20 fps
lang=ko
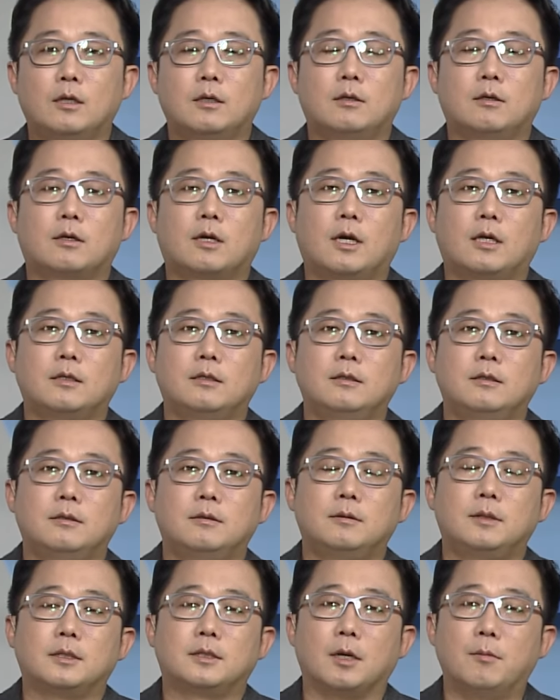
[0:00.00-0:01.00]

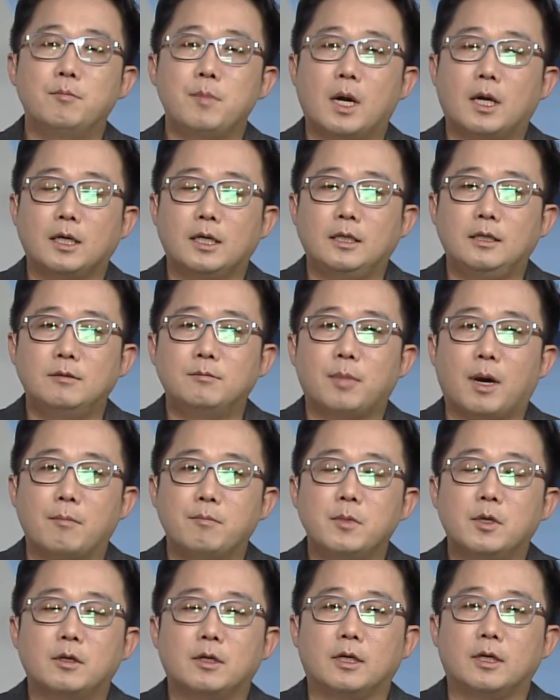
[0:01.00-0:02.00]
거라는 이제 전망이 있는
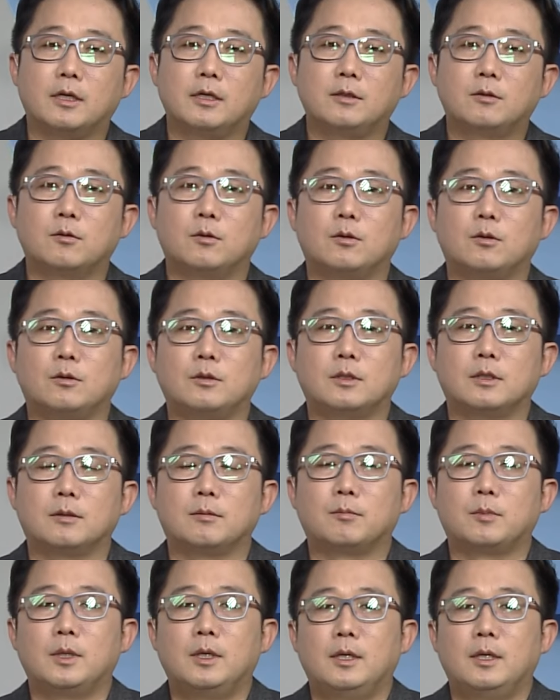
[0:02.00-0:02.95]
반면에 또 이제